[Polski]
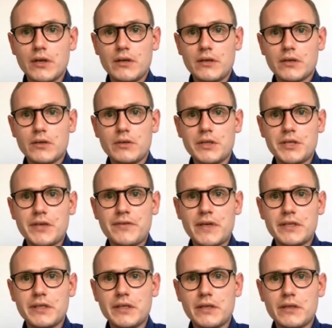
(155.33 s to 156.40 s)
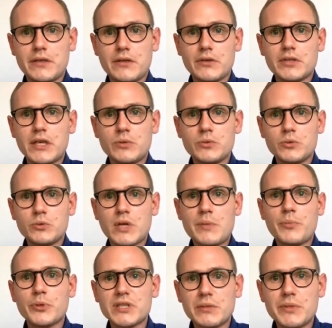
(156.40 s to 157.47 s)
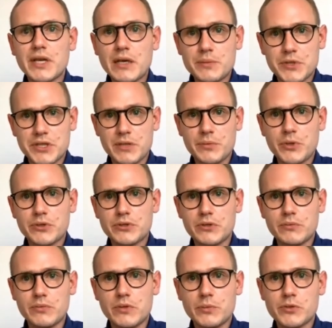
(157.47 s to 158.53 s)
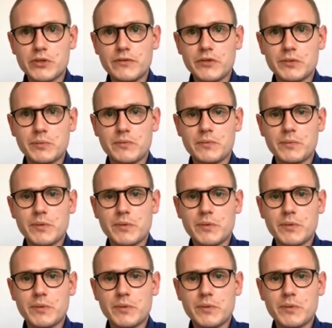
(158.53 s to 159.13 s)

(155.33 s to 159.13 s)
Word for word: e, kolejnej fali lockdownu, która pozamyka przedsiębiorcom możliwość